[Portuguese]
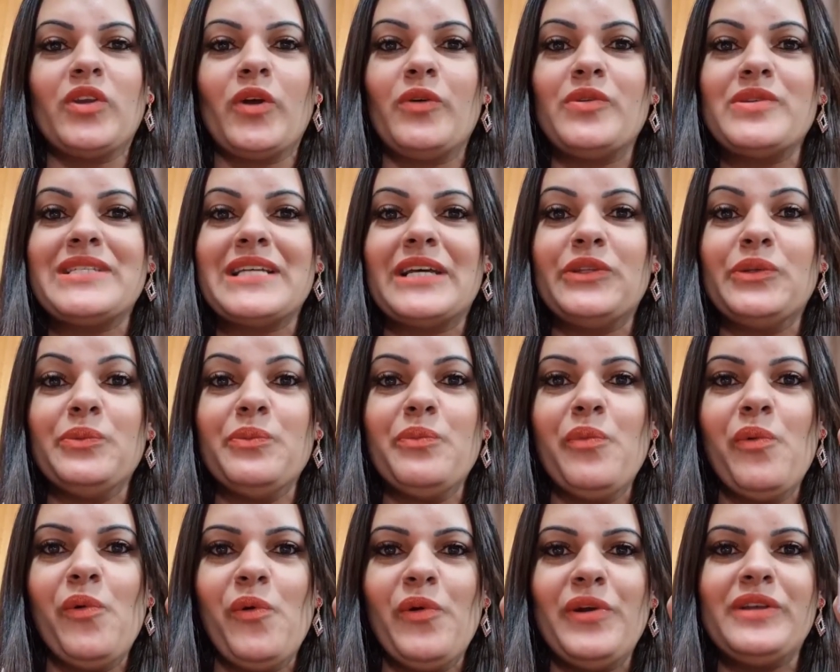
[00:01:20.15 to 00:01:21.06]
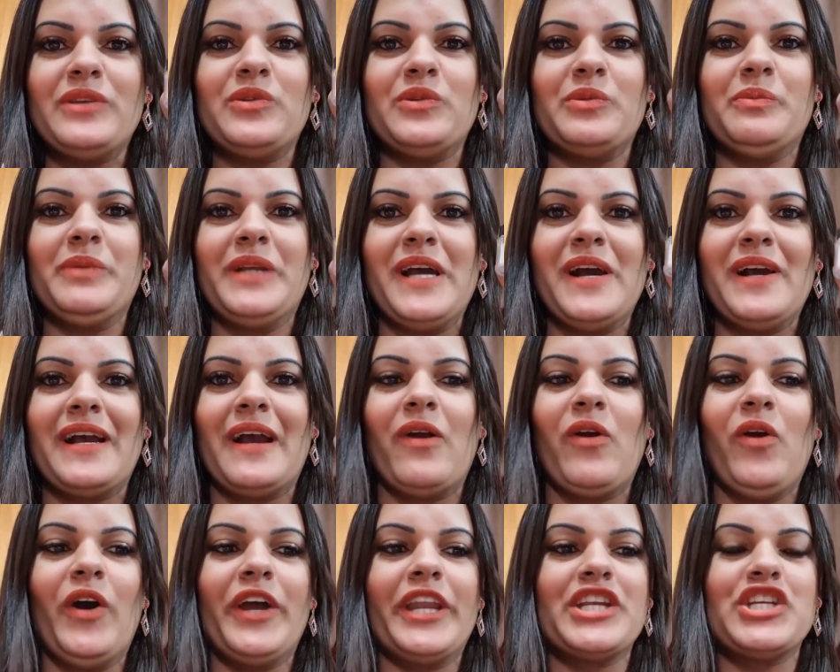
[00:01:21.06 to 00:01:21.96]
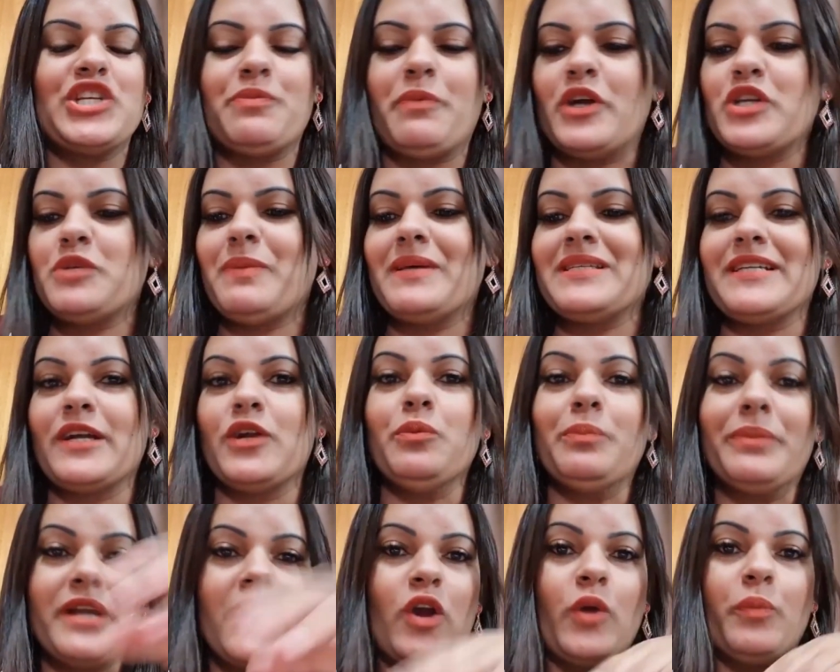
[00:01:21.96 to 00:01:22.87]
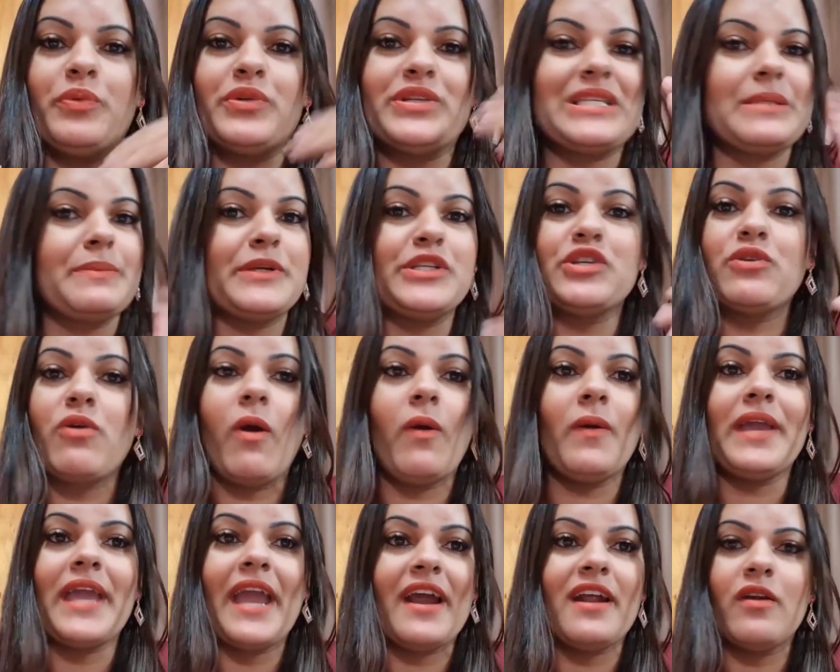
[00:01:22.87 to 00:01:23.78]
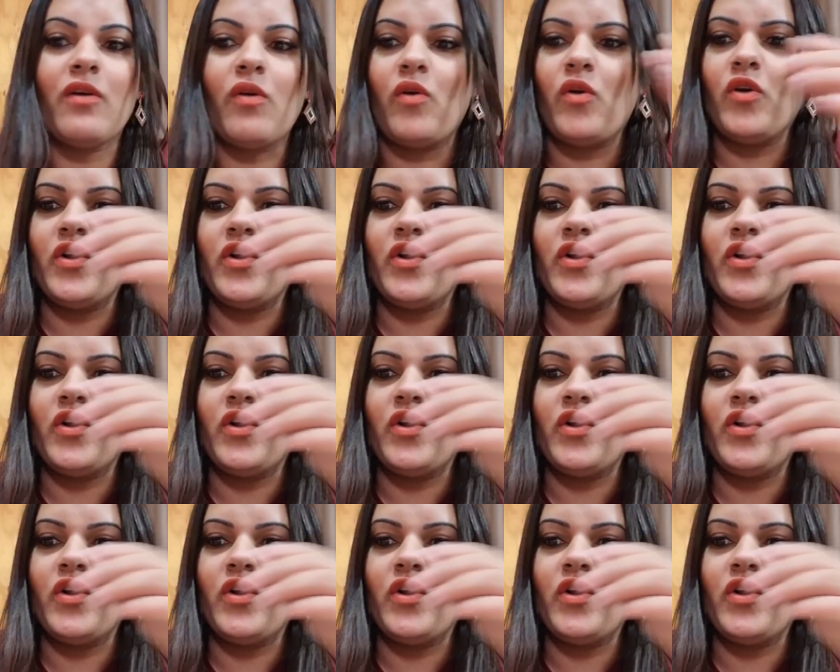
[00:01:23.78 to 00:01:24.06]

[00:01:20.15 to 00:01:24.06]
eu tô usando muito branco agora. A gente pode passar o branco por cima de qualquer